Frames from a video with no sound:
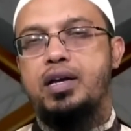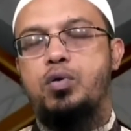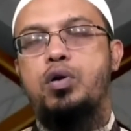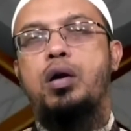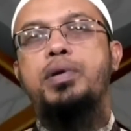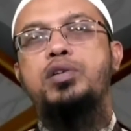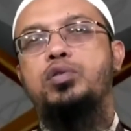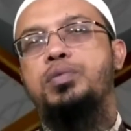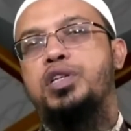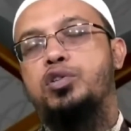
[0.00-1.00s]
এটা করলে হবে না
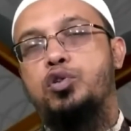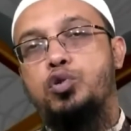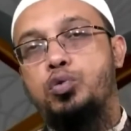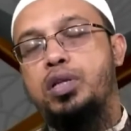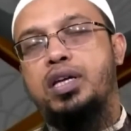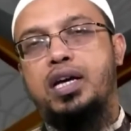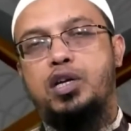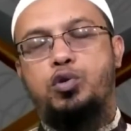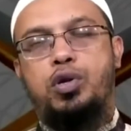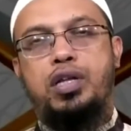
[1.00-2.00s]
যদি বিশেষ করে শুকনো থাকার
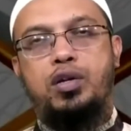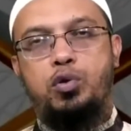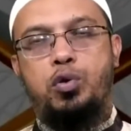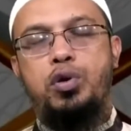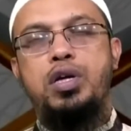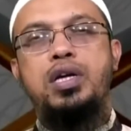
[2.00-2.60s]
আশঙ্কা থাকে তখন